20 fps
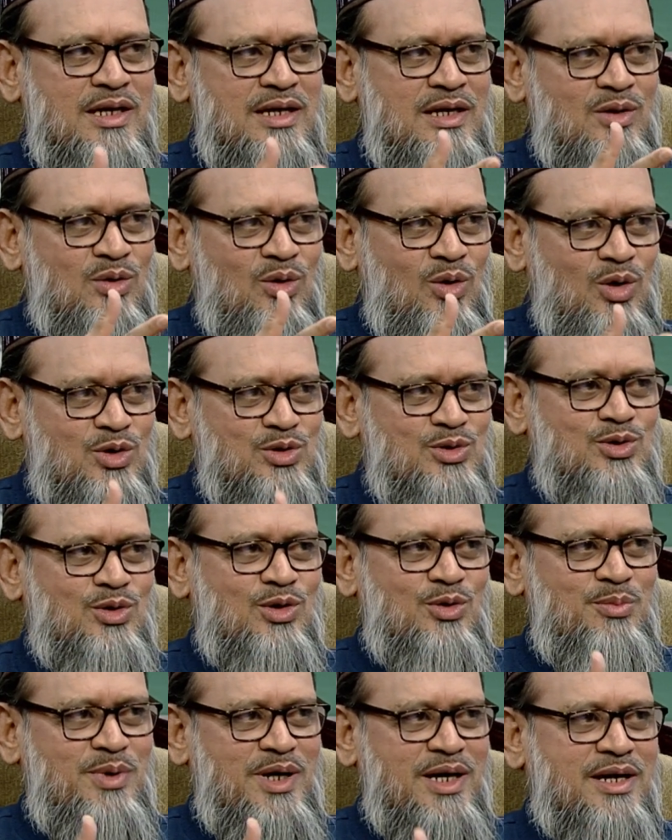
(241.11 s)
এর অর্থ
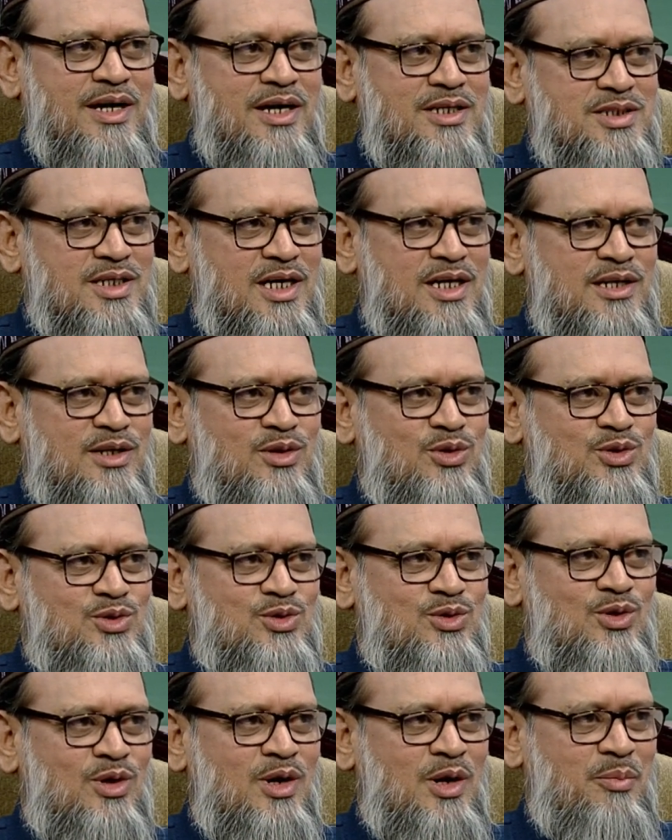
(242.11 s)
ব্যাখ্যা সানে
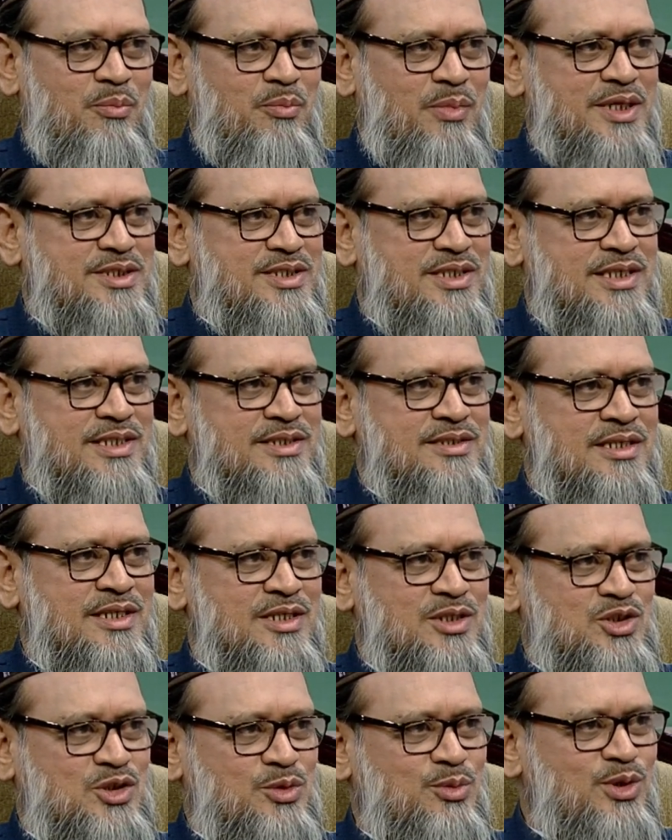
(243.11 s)
নজুল মেসেজ
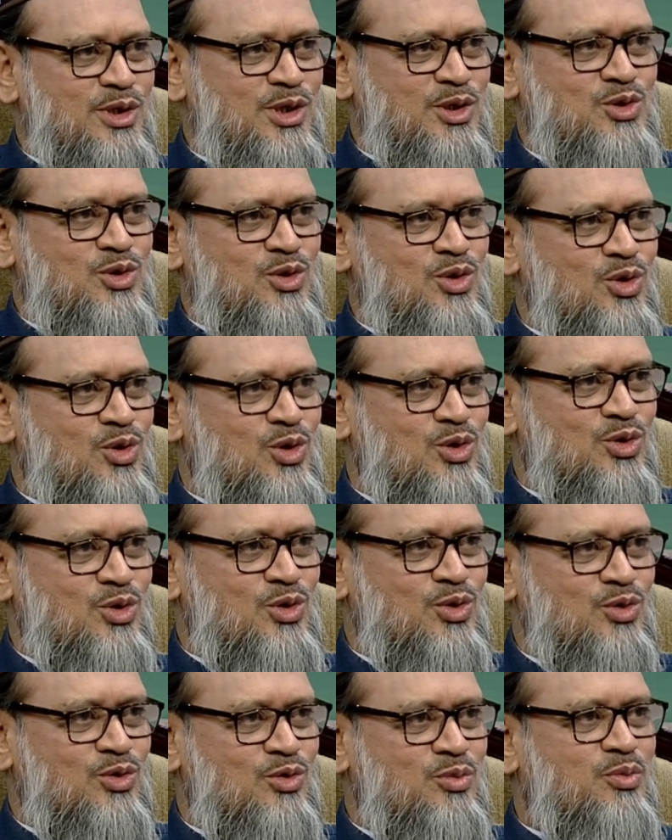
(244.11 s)
জীবনের জন্য
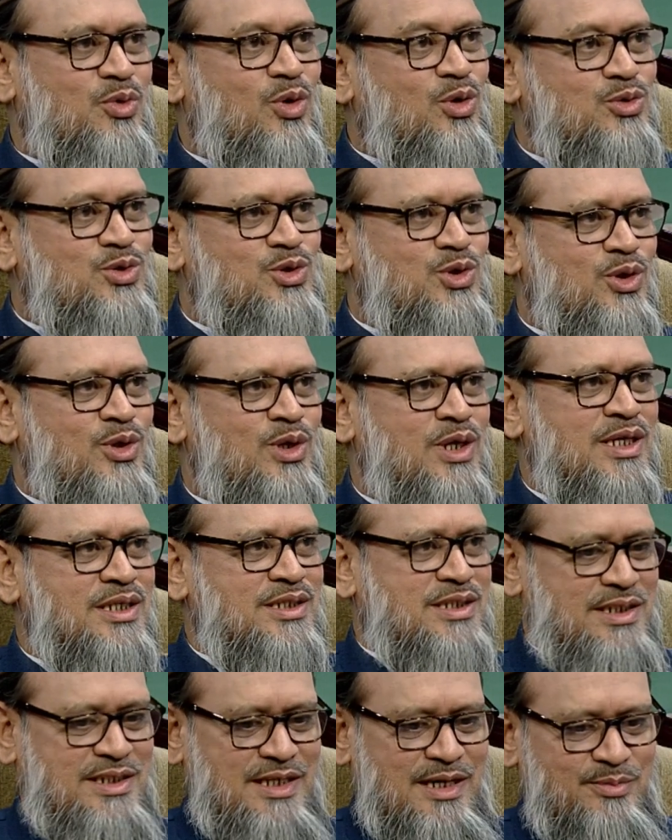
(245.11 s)
কতটুকুন প্রয়োজন
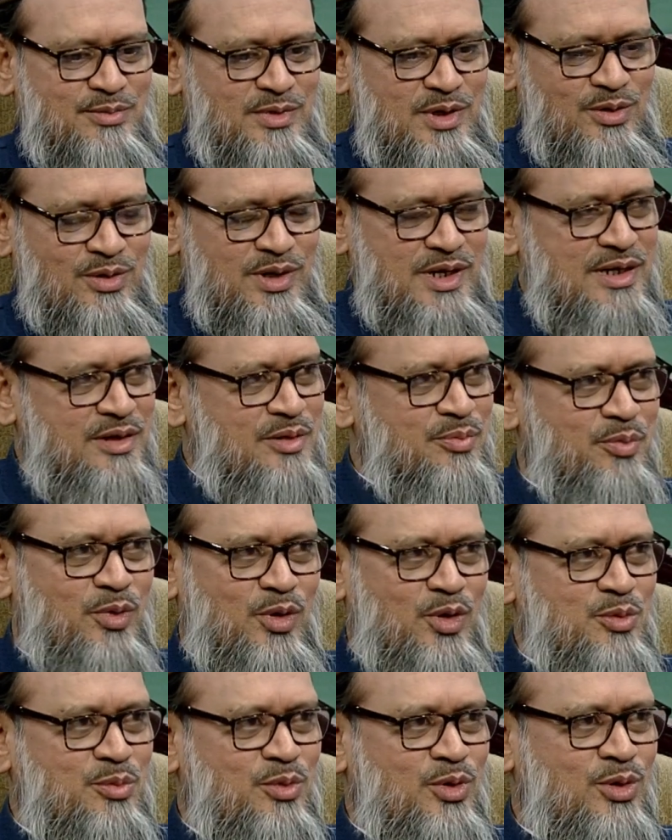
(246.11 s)
সেটা আমরা ওখানে
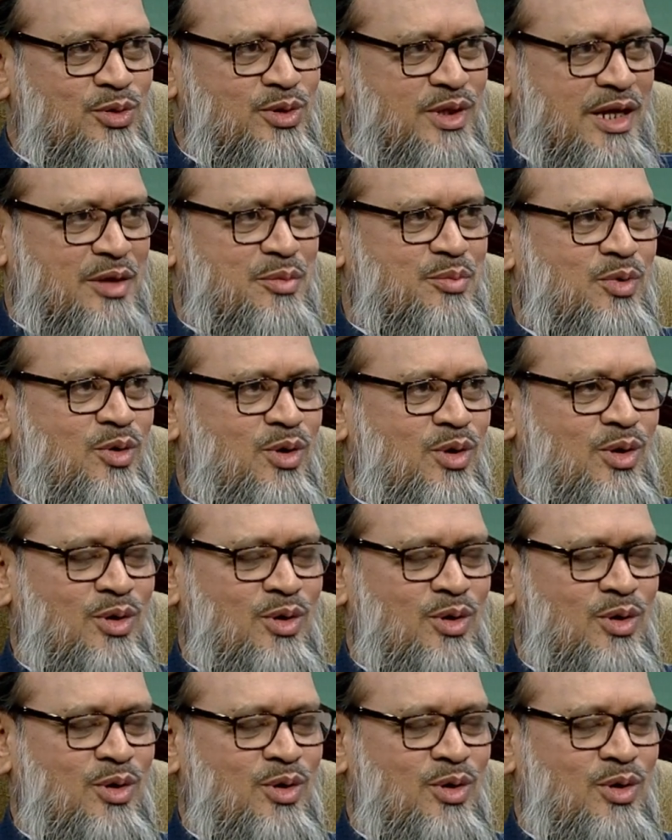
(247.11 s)
পড়ব দেখব